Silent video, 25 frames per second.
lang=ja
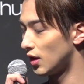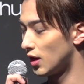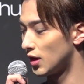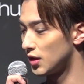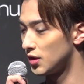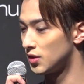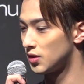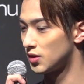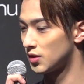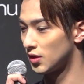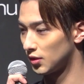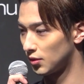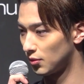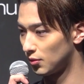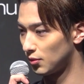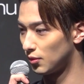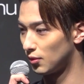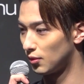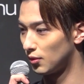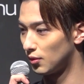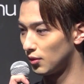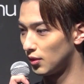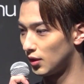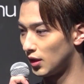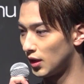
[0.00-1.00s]

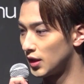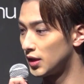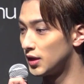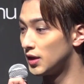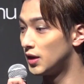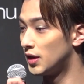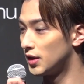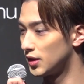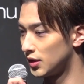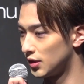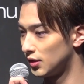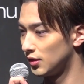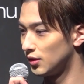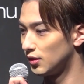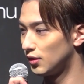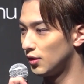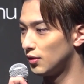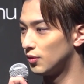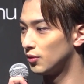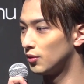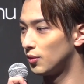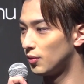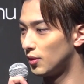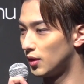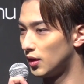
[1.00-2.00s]
イシャドウ、アイラインってい
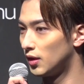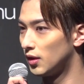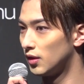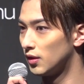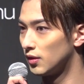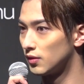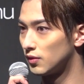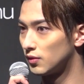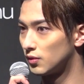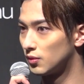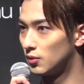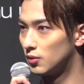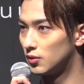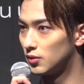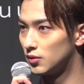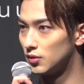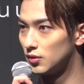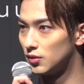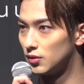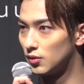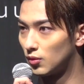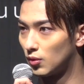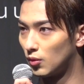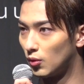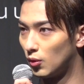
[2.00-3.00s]
うのはすご
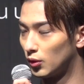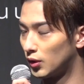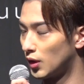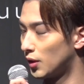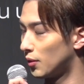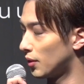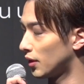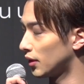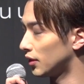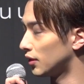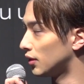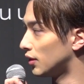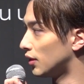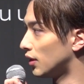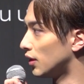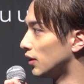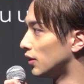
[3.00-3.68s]
くこだわって